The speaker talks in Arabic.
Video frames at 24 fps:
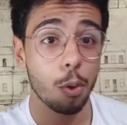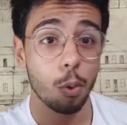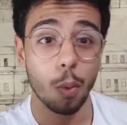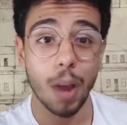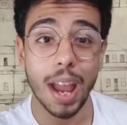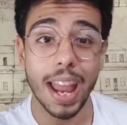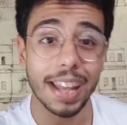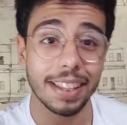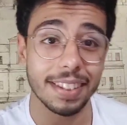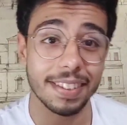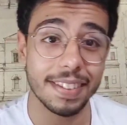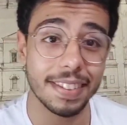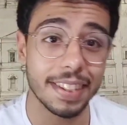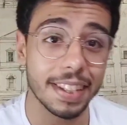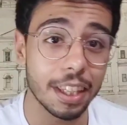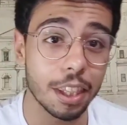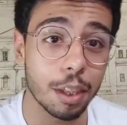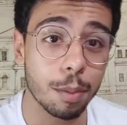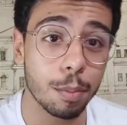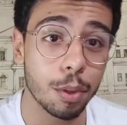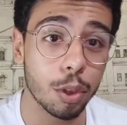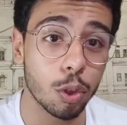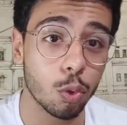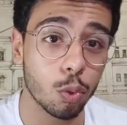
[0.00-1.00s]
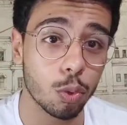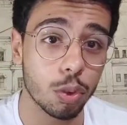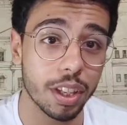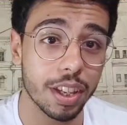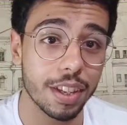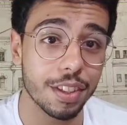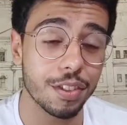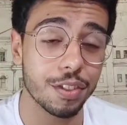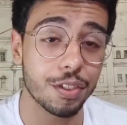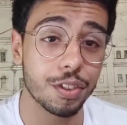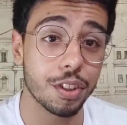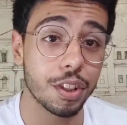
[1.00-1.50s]
واحد استخدم
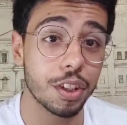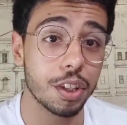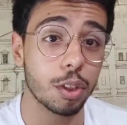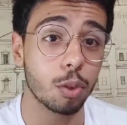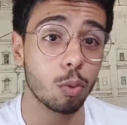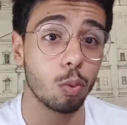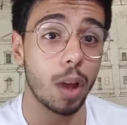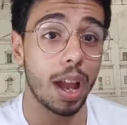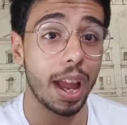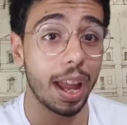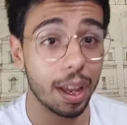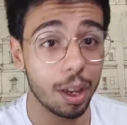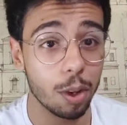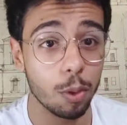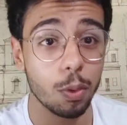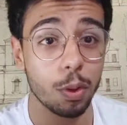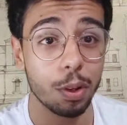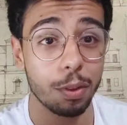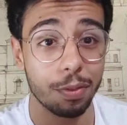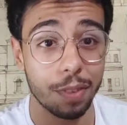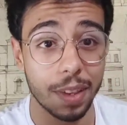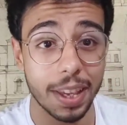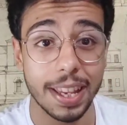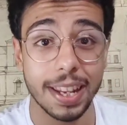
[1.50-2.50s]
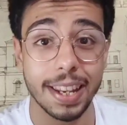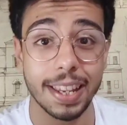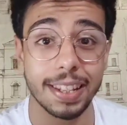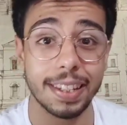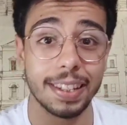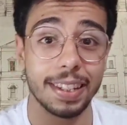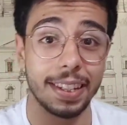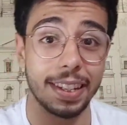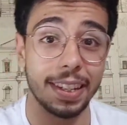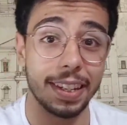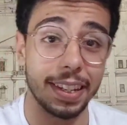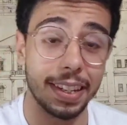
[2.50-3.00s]
الدوتاسترايد وحاول
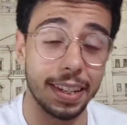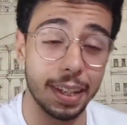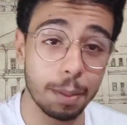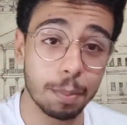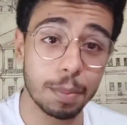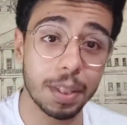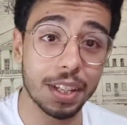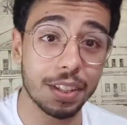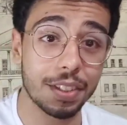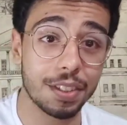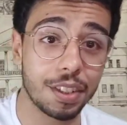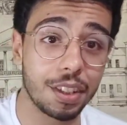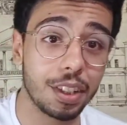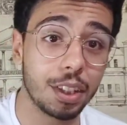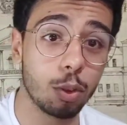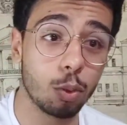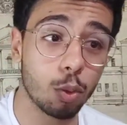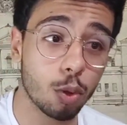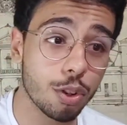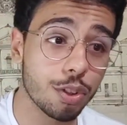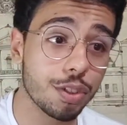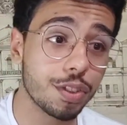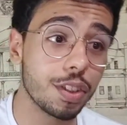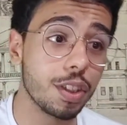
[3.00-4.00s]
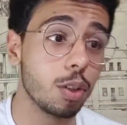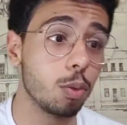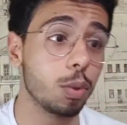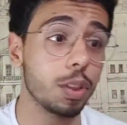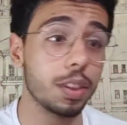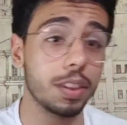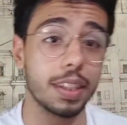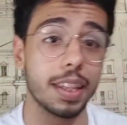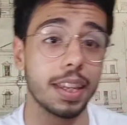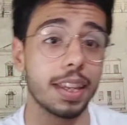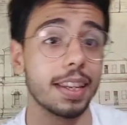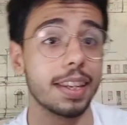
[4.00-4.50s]
فعلا يمنع الصلع الوراثي
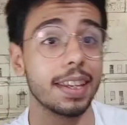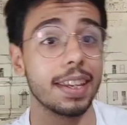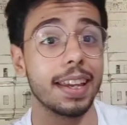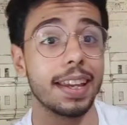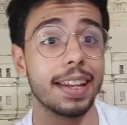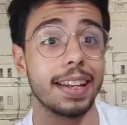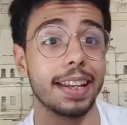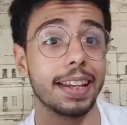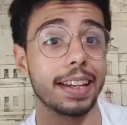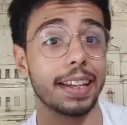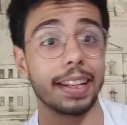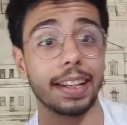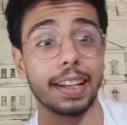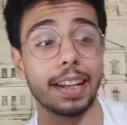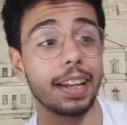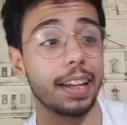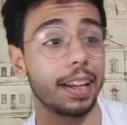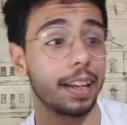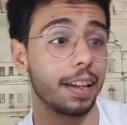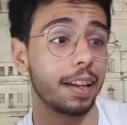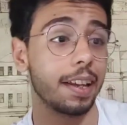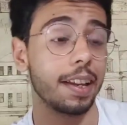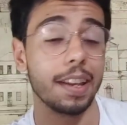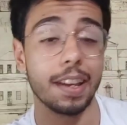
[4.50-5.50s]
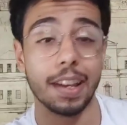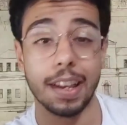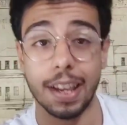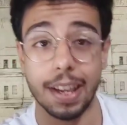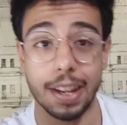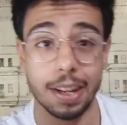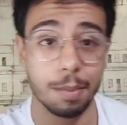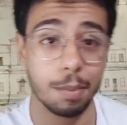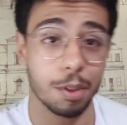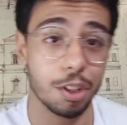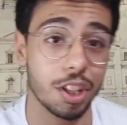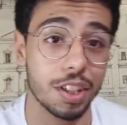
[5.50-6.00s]
والتاني قال لك لا
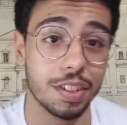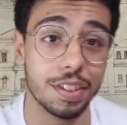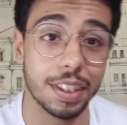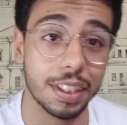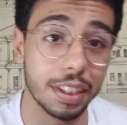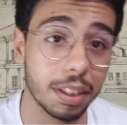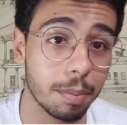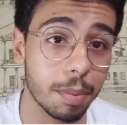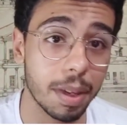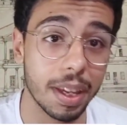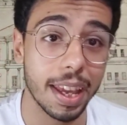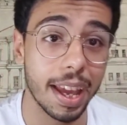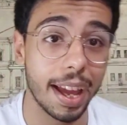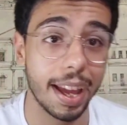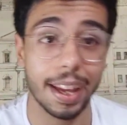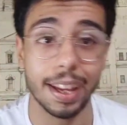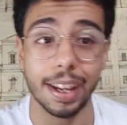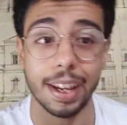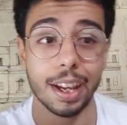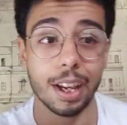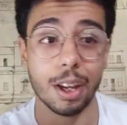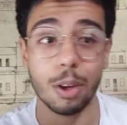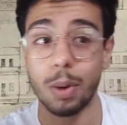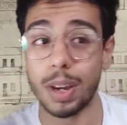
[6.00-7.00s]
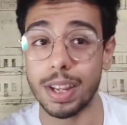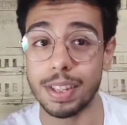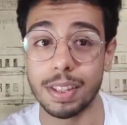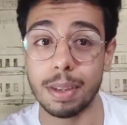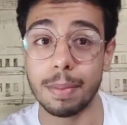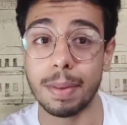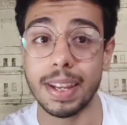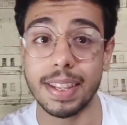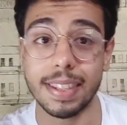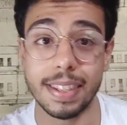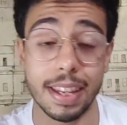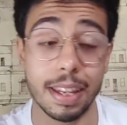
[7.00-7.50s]
انا مش هستخدم اي حاجه
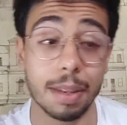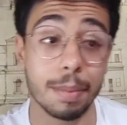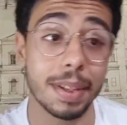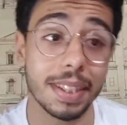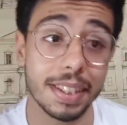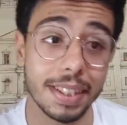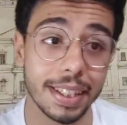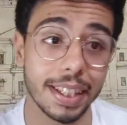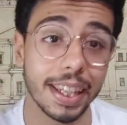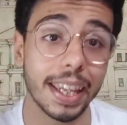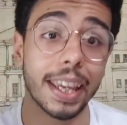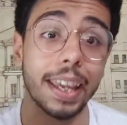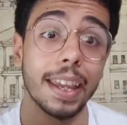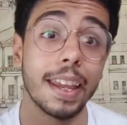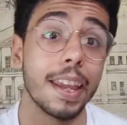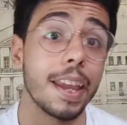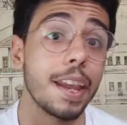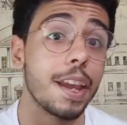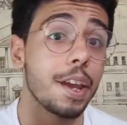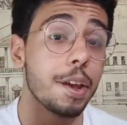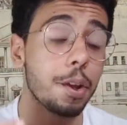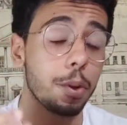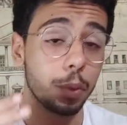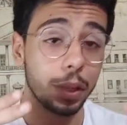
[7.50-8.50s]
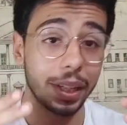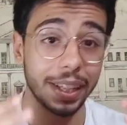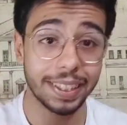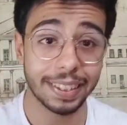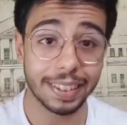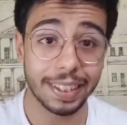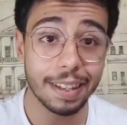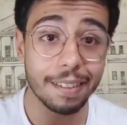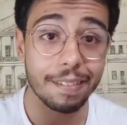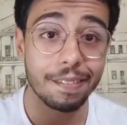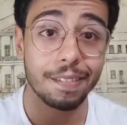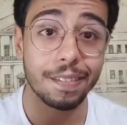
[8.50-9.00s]
وهسيبها زي ما تيجي
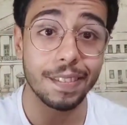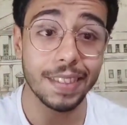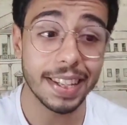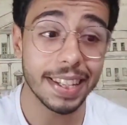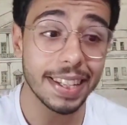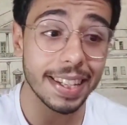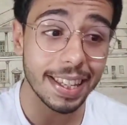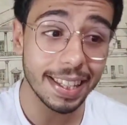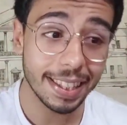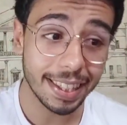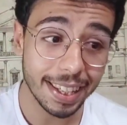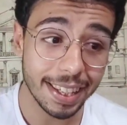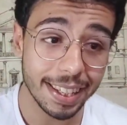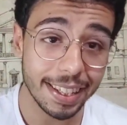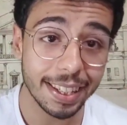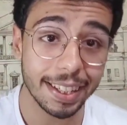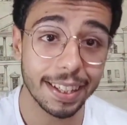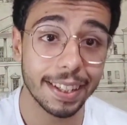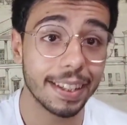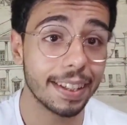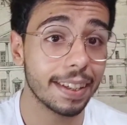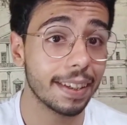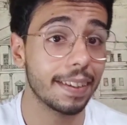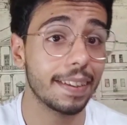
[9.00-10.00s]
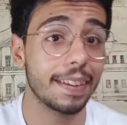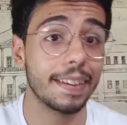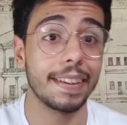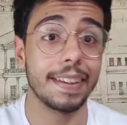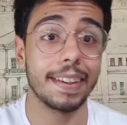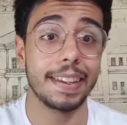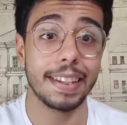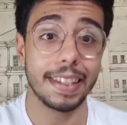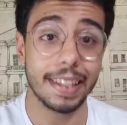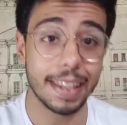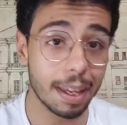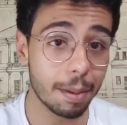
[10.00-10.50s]
والاختلاف في النتائج
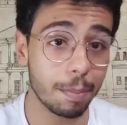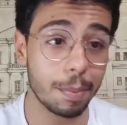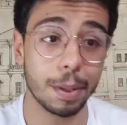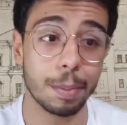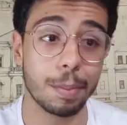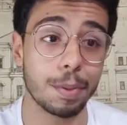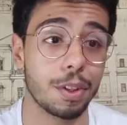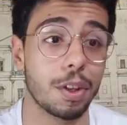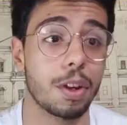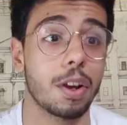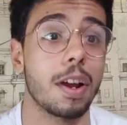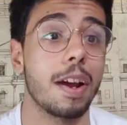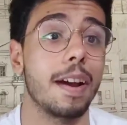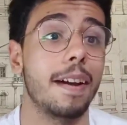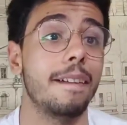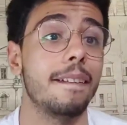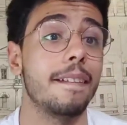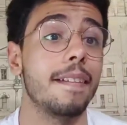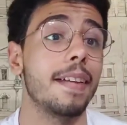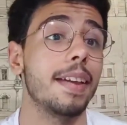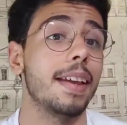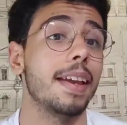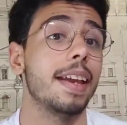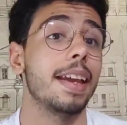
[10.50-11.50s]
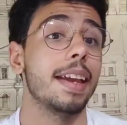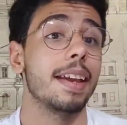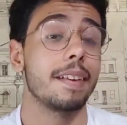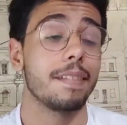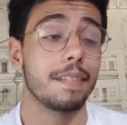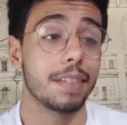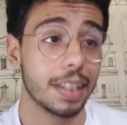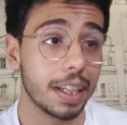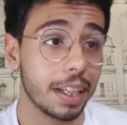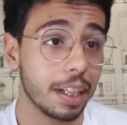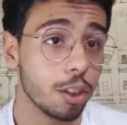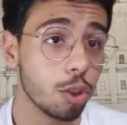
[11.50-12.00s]
يهبل بصراحه
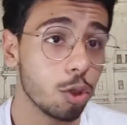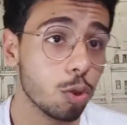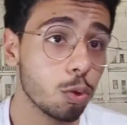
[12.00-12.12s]
فتعال